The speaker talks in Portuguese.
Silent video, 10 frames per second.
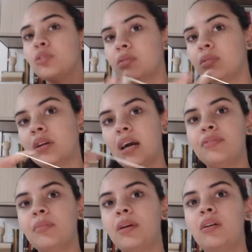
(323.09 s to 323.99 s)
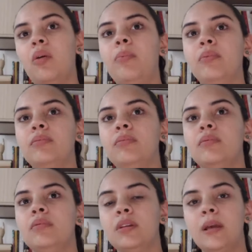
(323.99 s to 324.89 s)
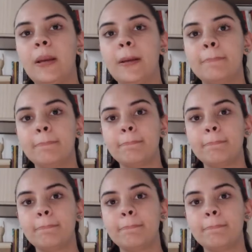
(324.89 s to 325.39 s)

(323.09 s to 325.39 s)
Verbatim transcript: Deixa eu colocar, fica melhor. Não dá, tá, tá carregando.